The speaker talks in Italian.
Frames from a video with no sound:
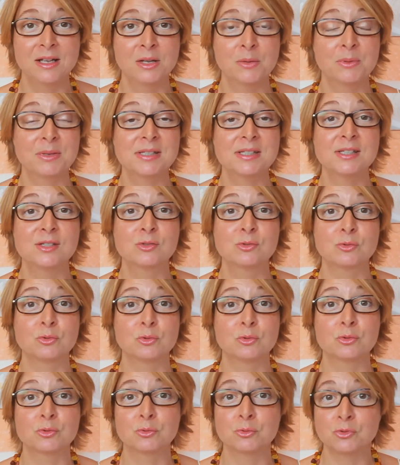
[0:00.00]
Questi
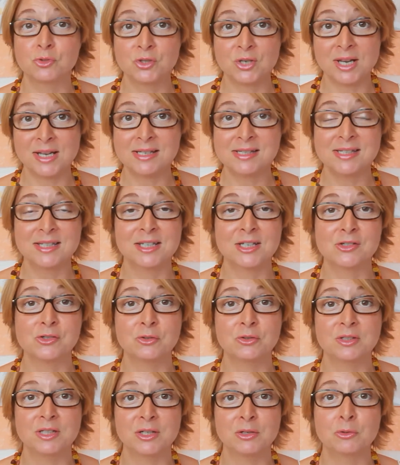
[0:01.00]
sono successi che si
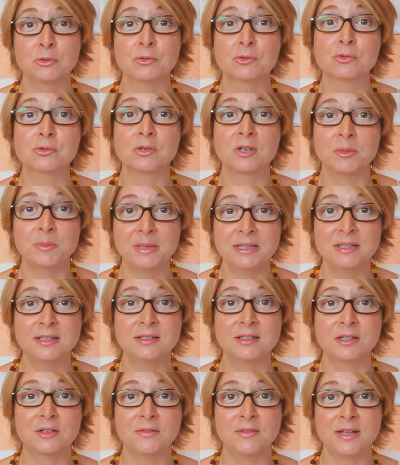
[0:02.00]
ottengono solamente
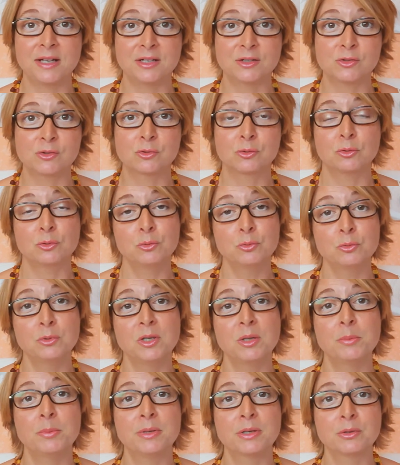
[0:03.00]
attraverso
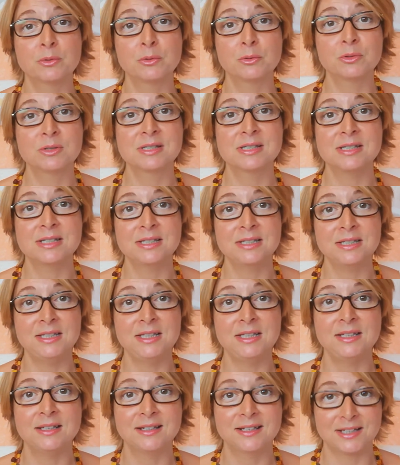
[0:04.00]
lunghi percorsi
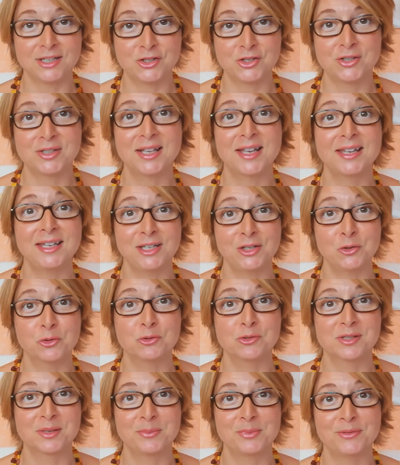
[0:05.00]
di crescita in
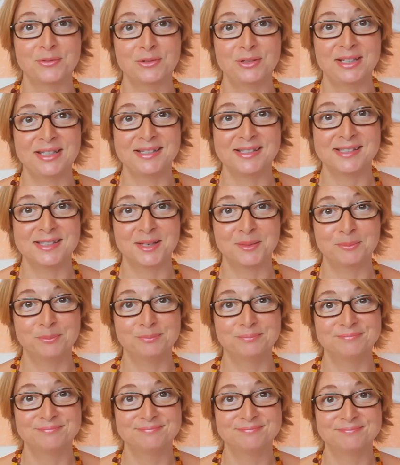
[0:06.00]
consapevolezza.
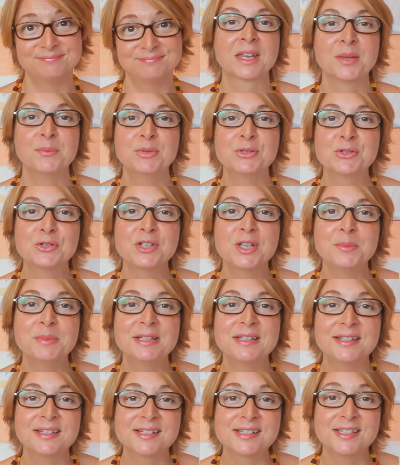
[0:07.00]
Bisogna
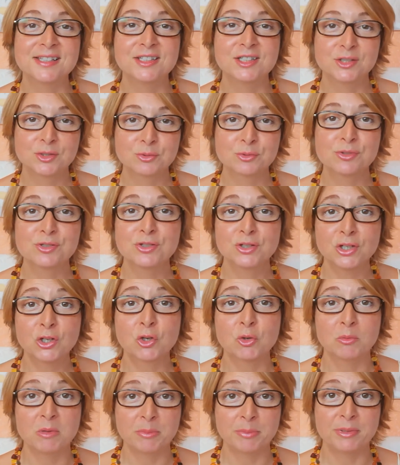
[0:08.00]
mettersi in discussione
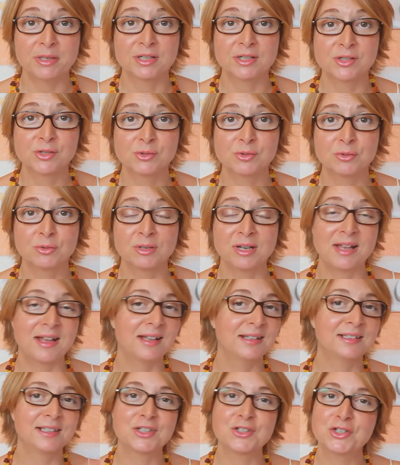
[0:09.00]
come persona
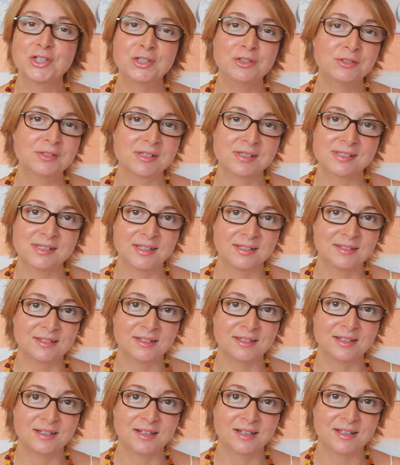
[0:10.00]
a
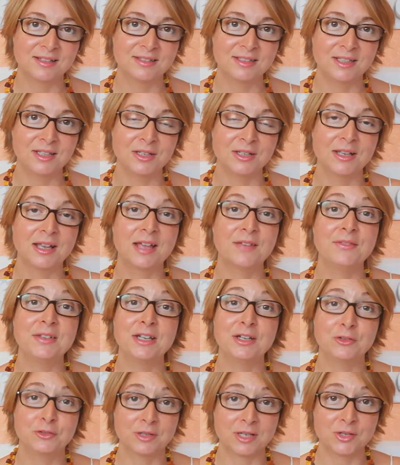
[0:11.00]
360 gradi, avere
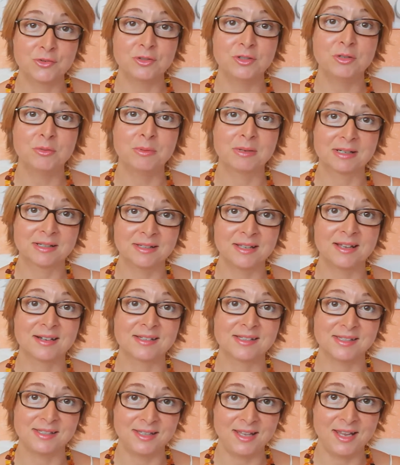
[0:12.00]
il coraggio di
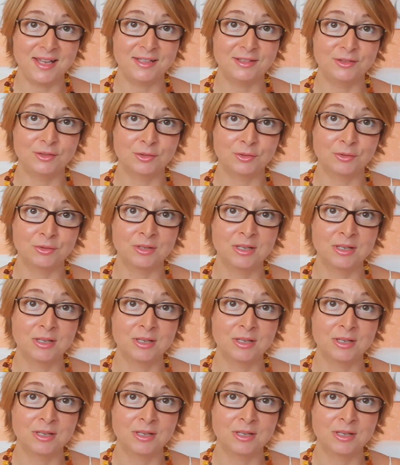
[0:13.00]
guardarsi dentro